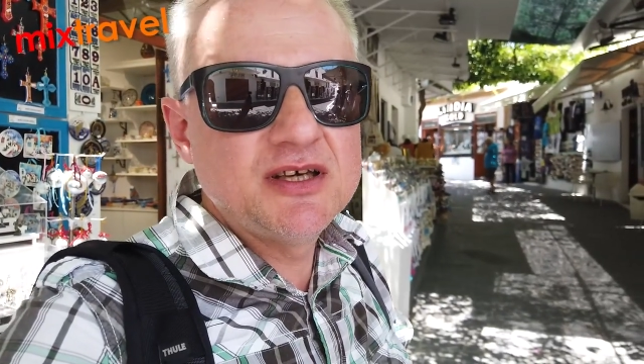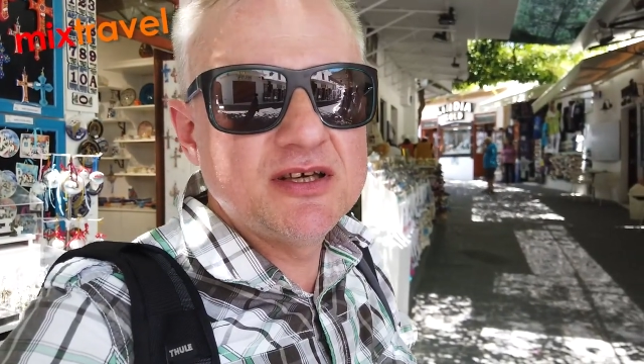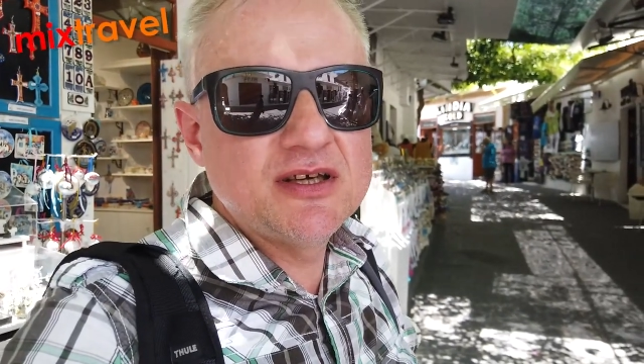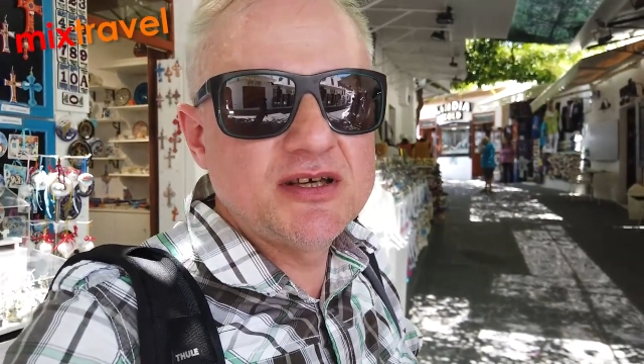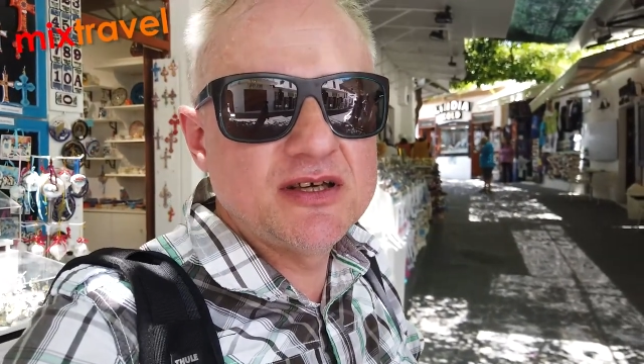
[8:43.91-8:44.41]

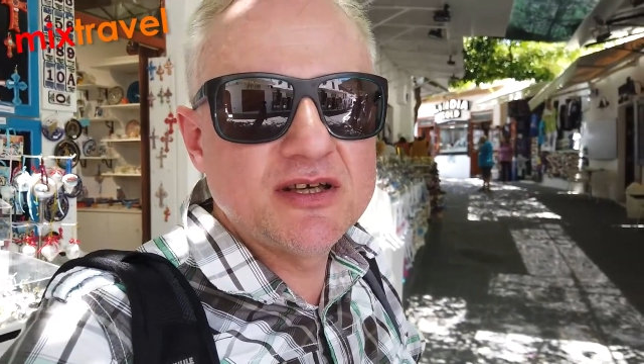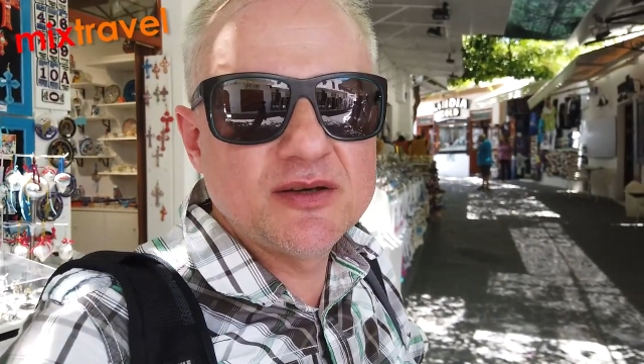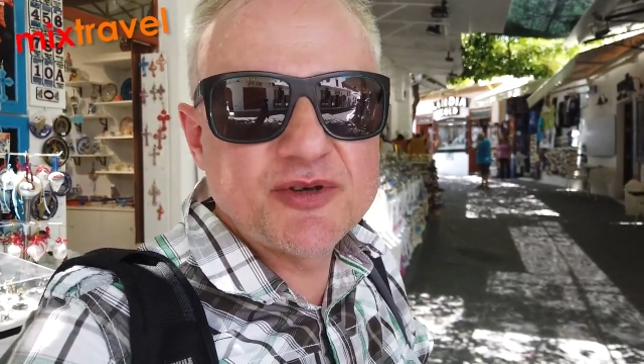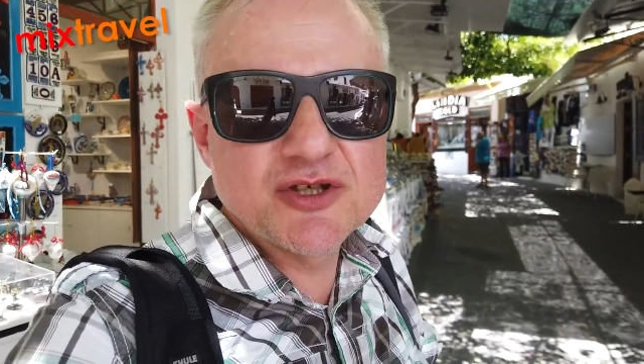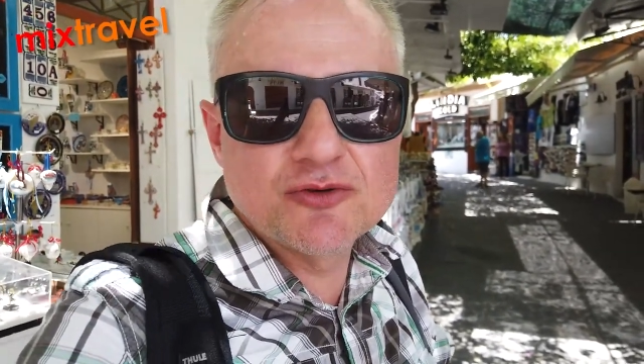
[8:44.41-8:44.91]

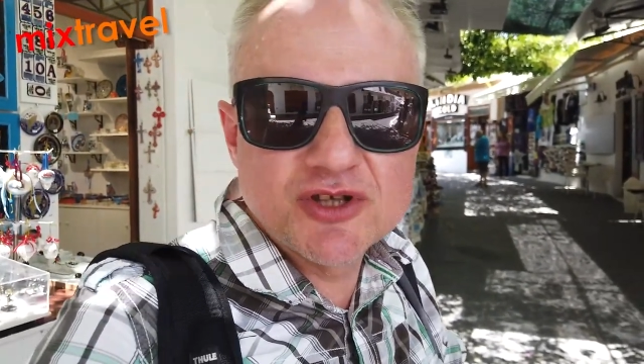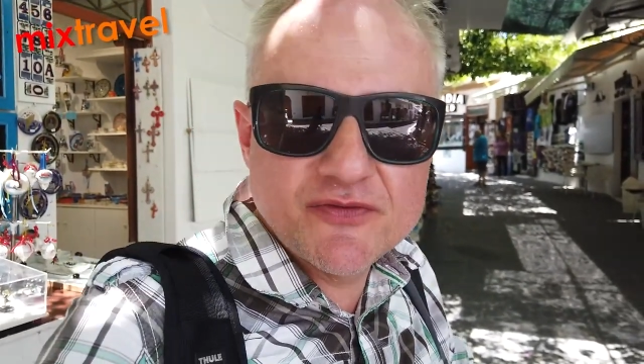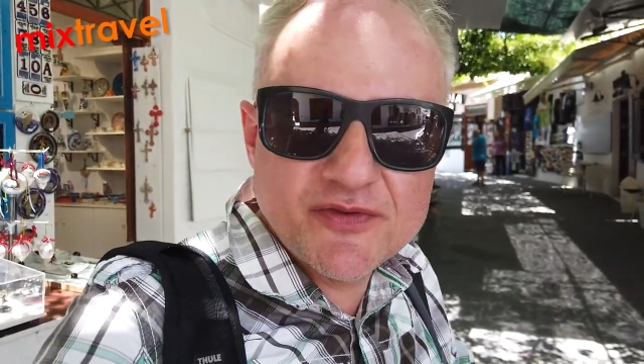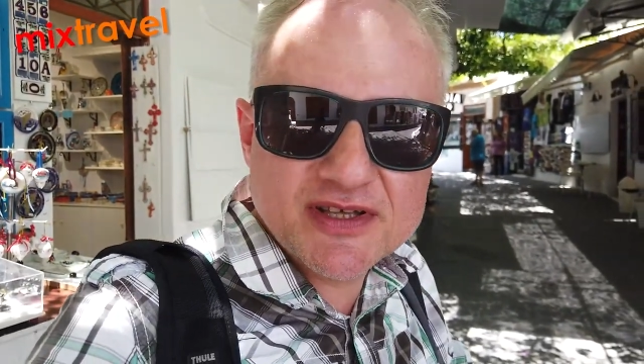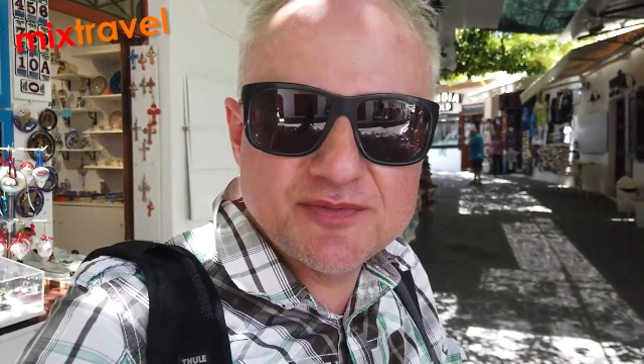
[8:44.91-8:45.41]
E, będzie
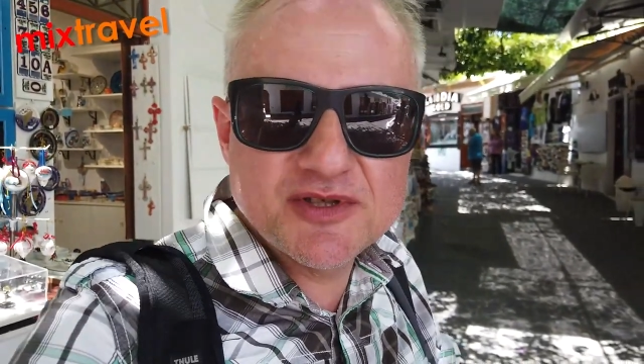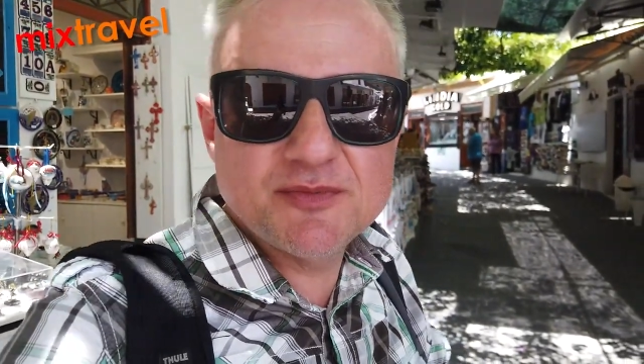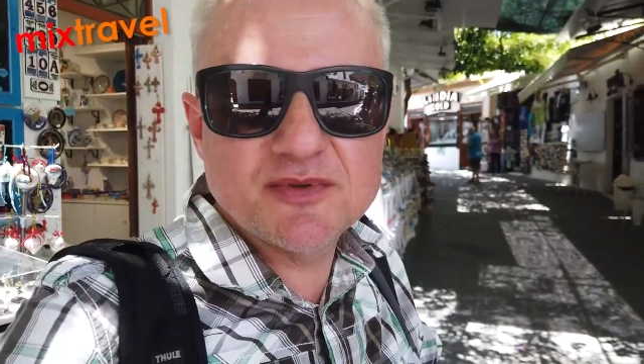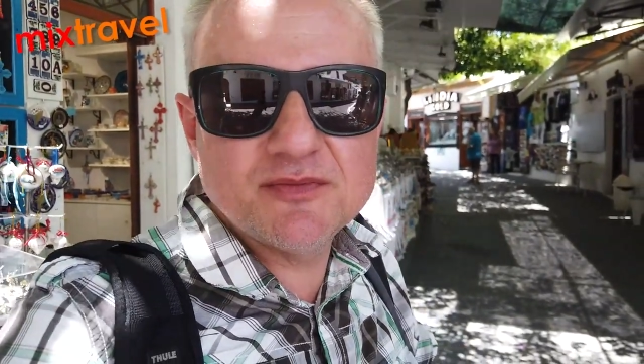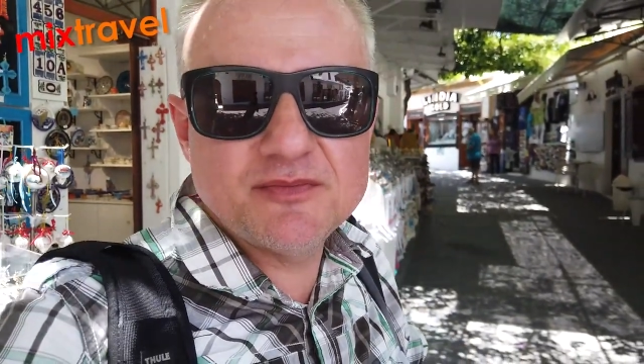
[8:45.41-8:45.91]
krótki wywiad z,
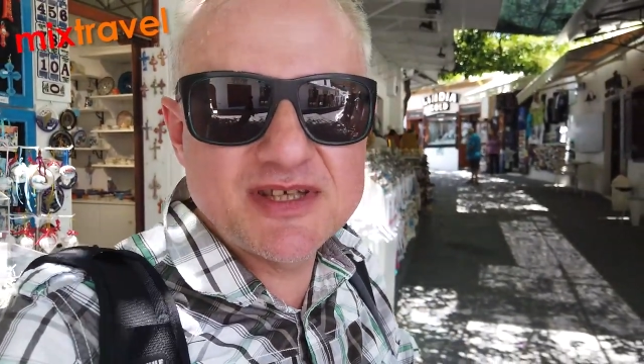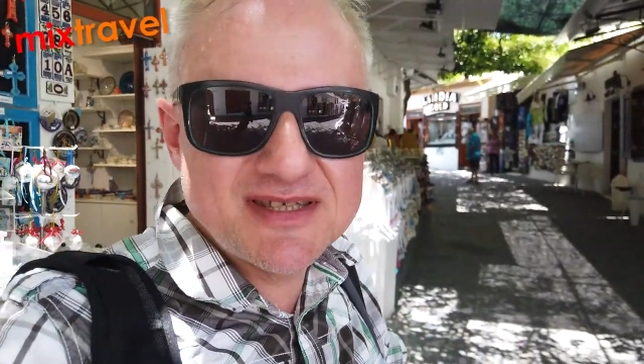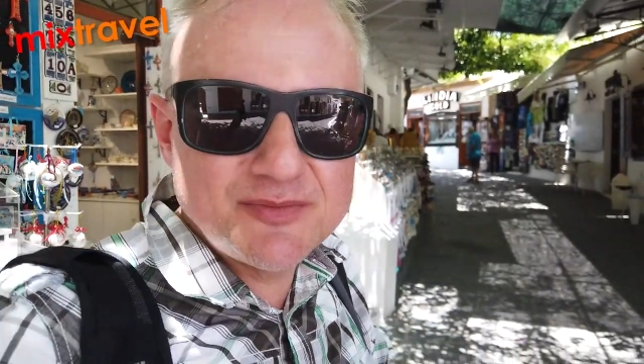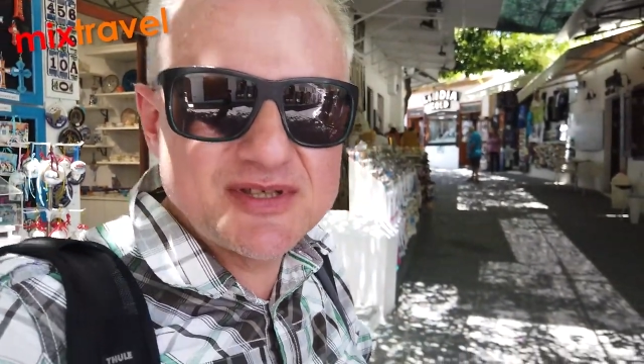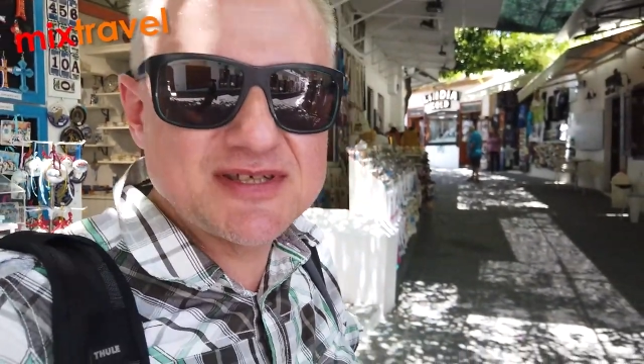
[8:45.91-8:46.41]

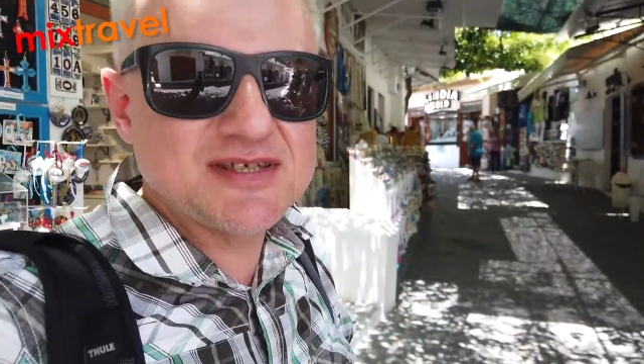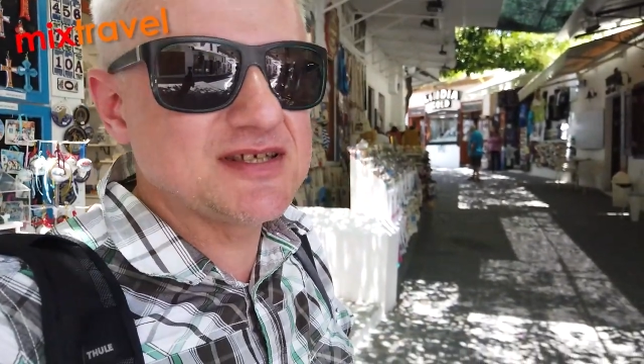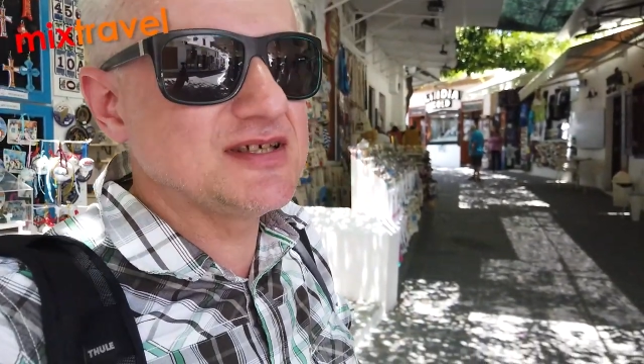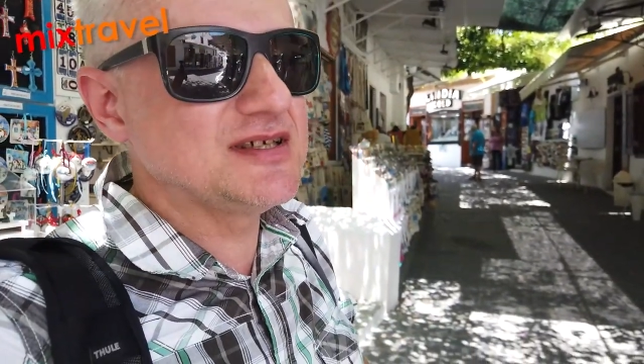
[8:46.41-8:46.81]
między innymi z,